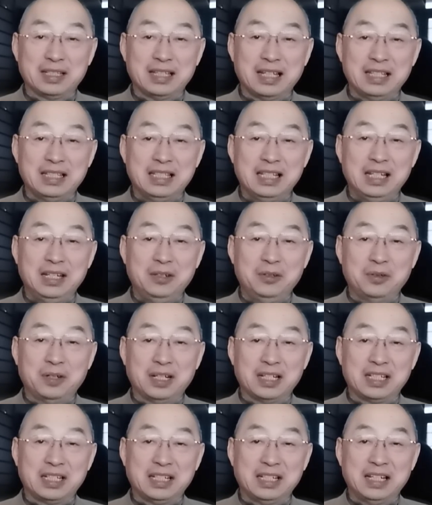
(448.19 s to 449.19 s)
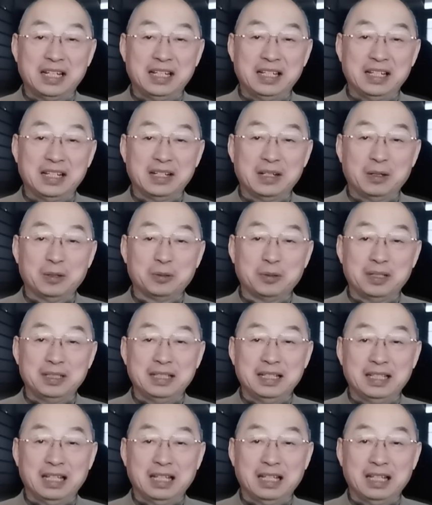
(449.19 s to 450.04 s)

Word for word: 三期临床试验的一个高端，